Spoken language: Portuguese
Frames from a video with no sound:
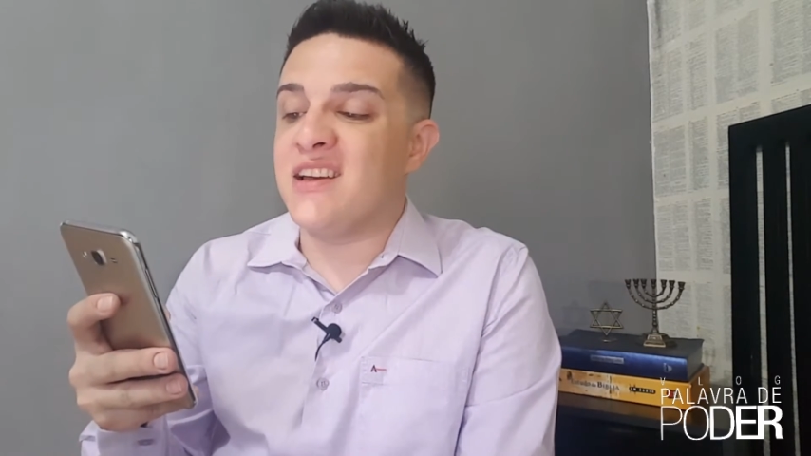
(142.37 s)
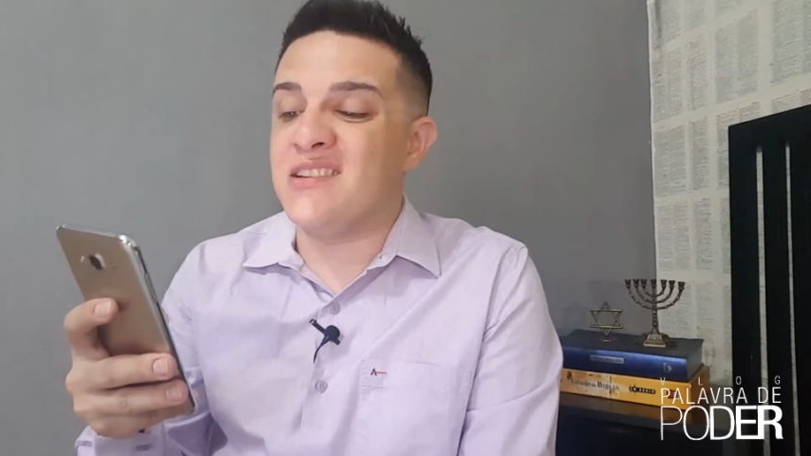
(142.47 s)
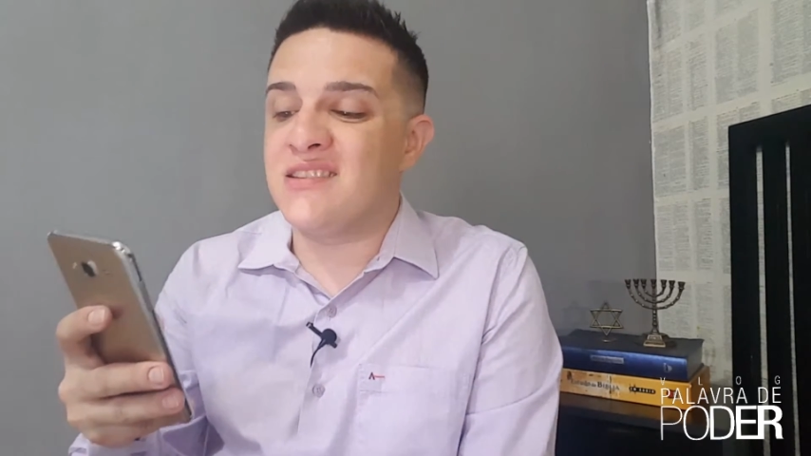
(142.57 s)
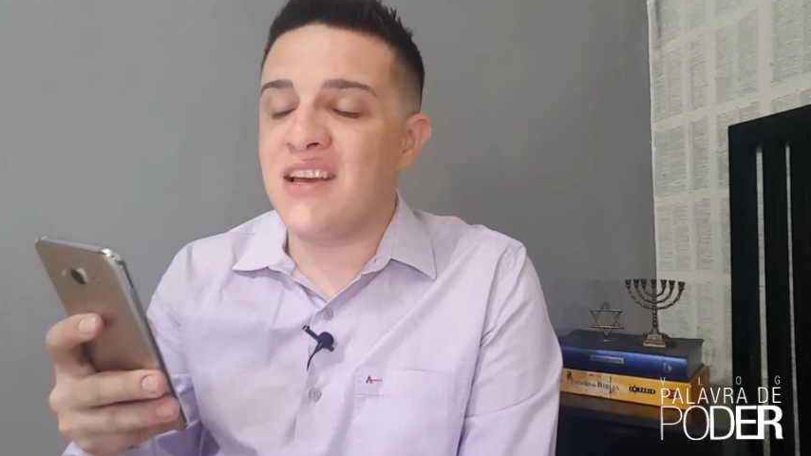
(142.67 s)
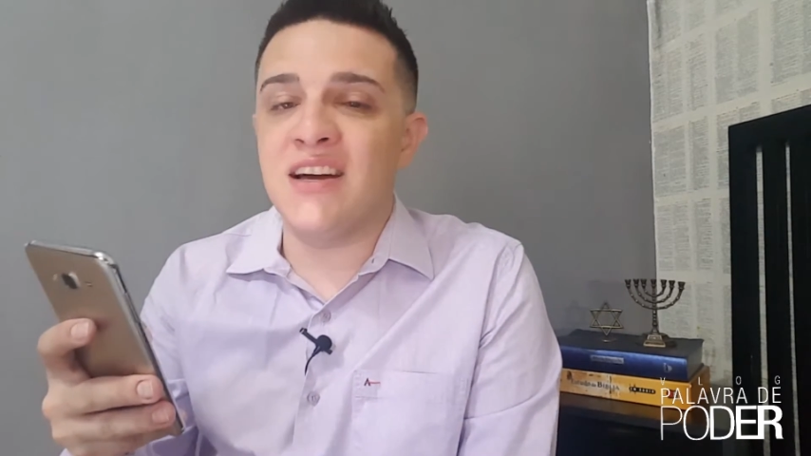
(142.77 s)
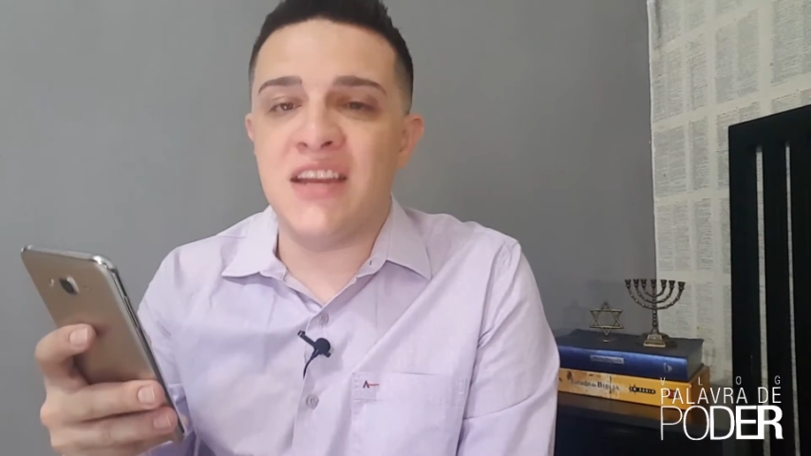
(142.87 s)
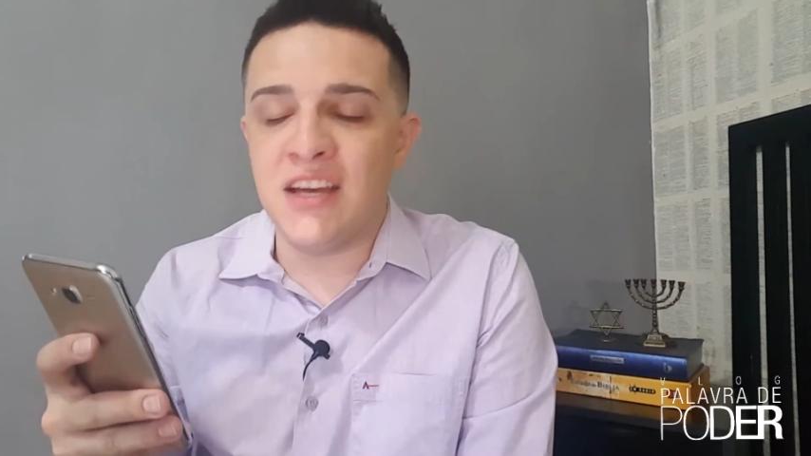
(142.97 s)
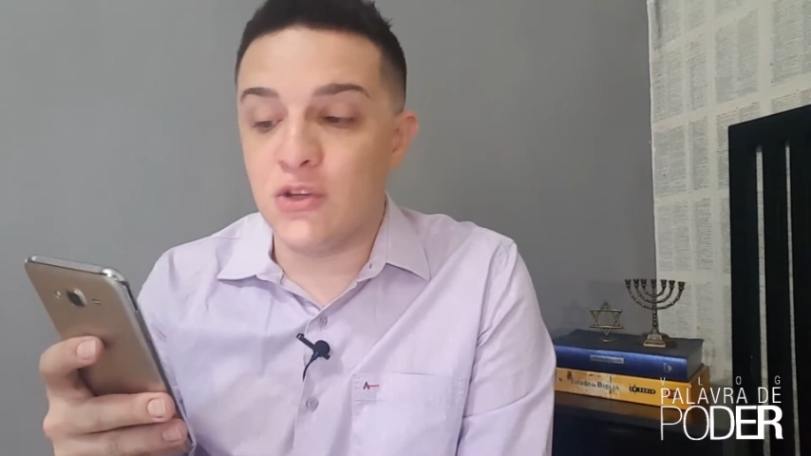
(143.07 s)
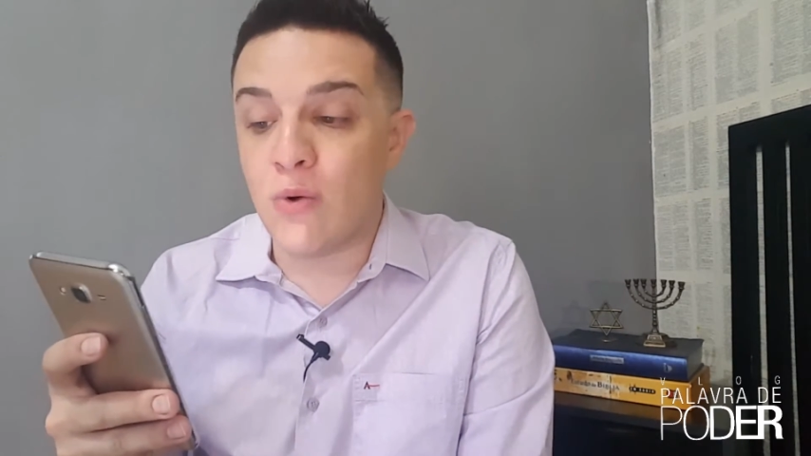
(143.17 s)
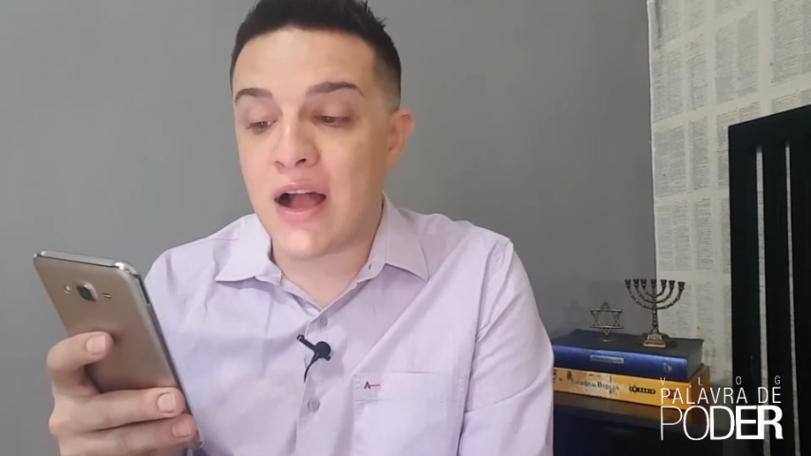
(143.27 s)
em
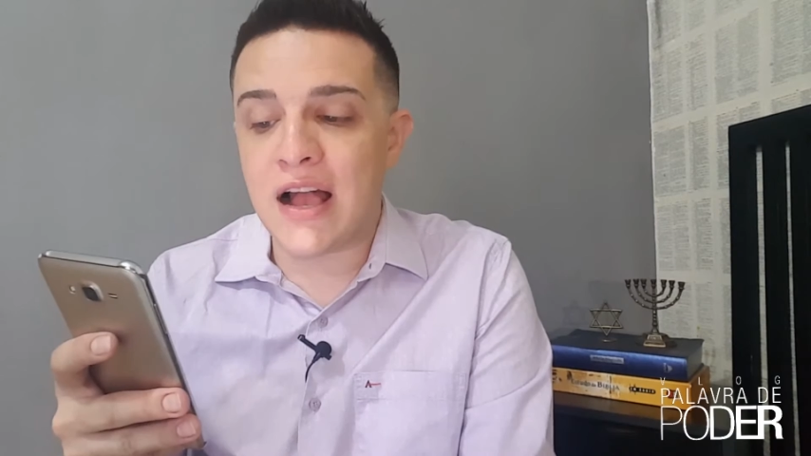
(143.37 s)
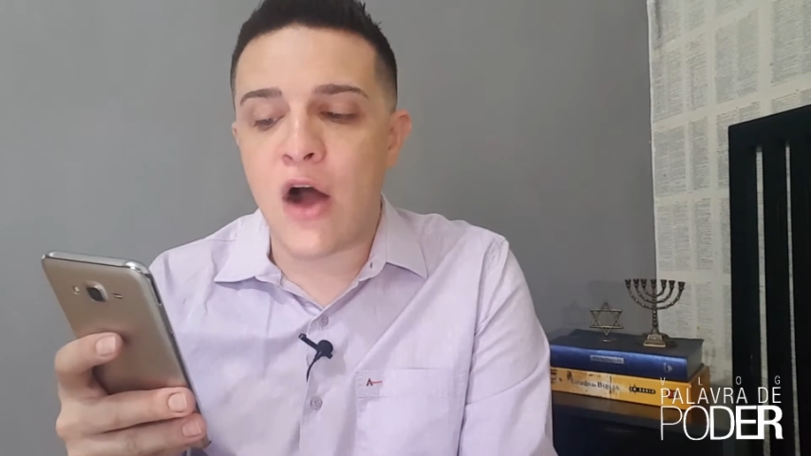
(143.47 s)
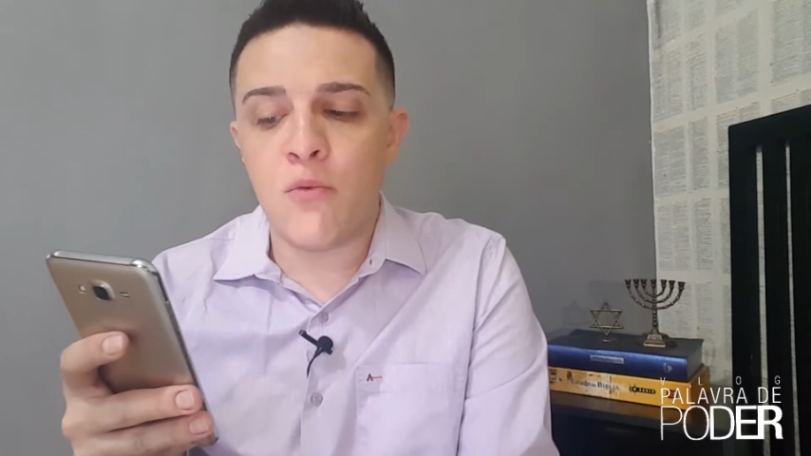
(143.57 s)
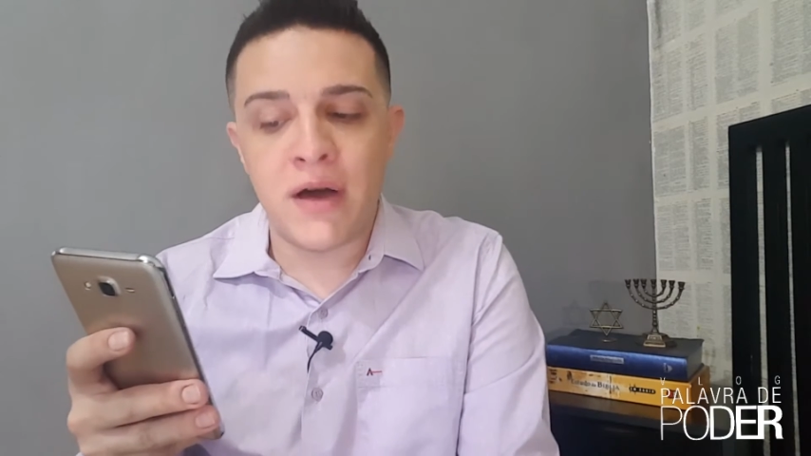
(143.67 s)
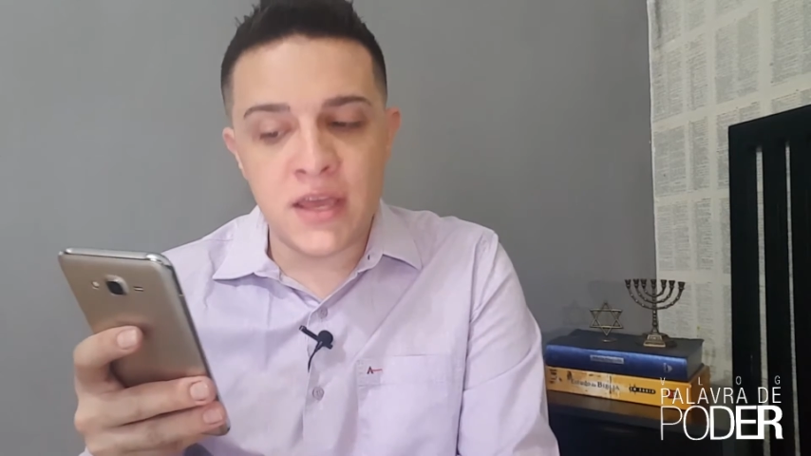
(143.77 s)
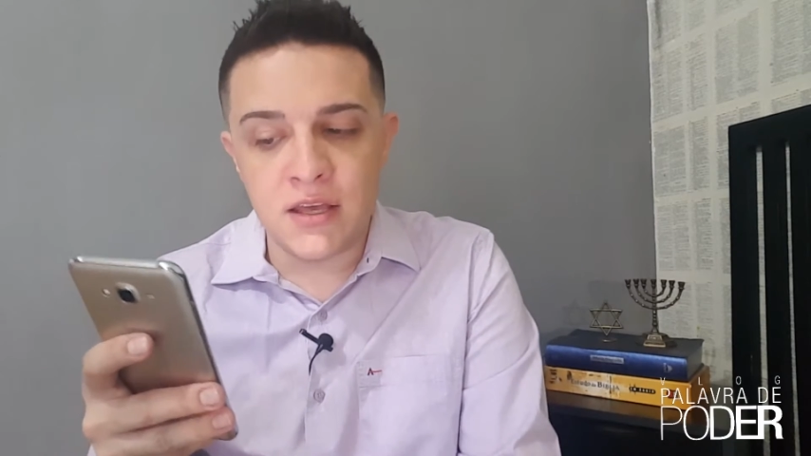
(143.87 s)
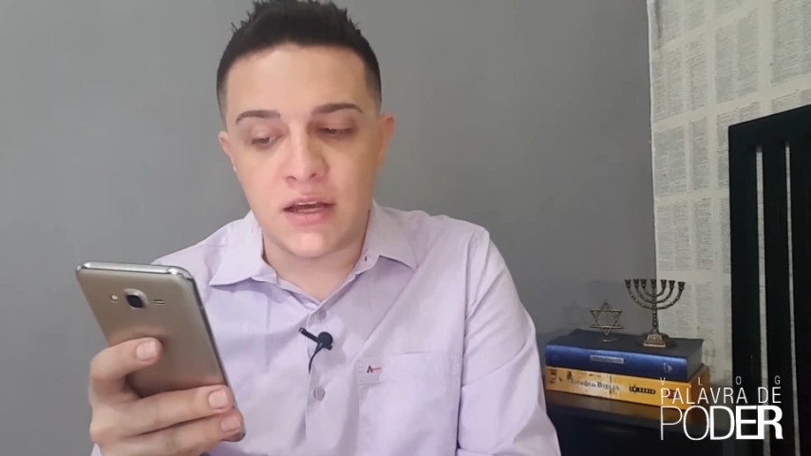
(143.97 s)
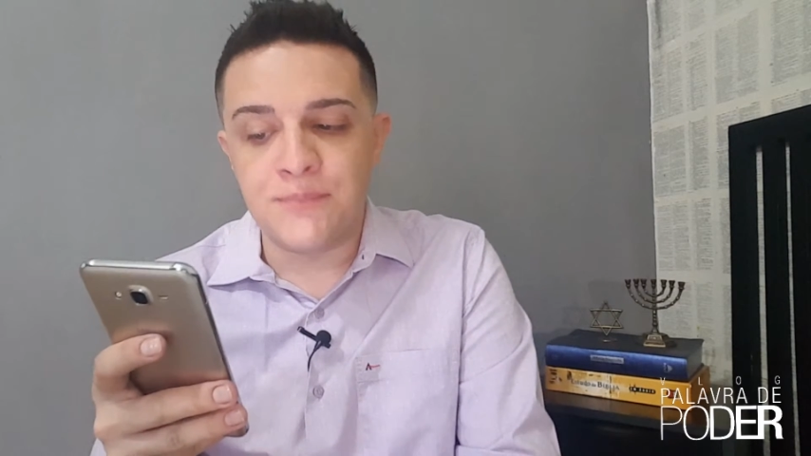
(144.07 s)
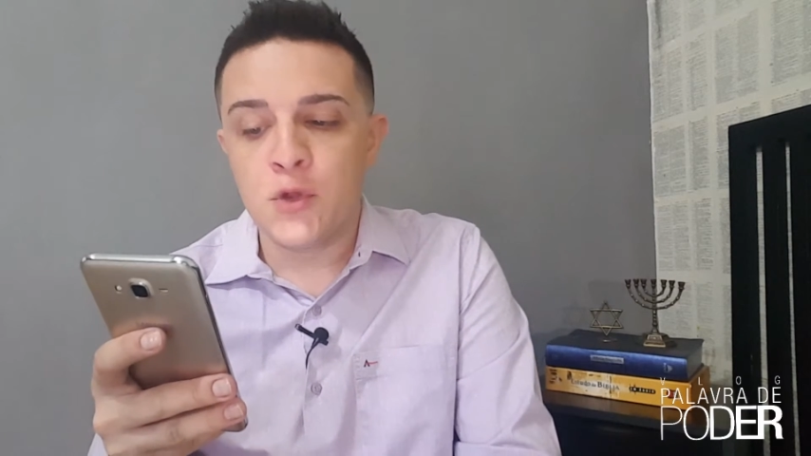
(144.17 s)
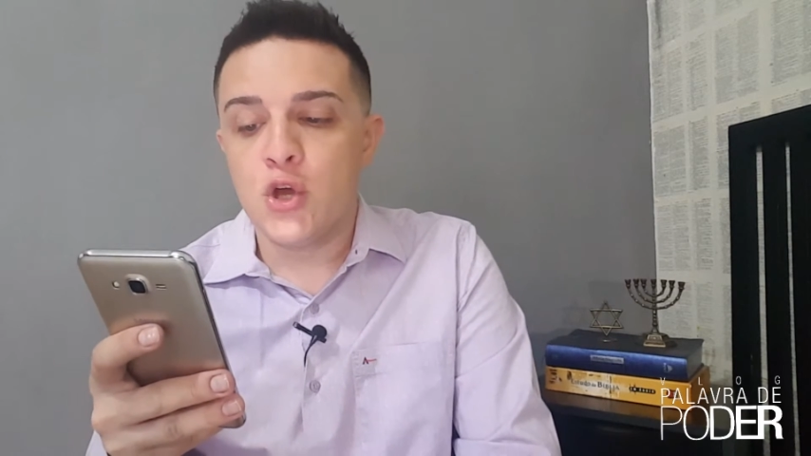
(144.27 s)
segredo acalma a ira,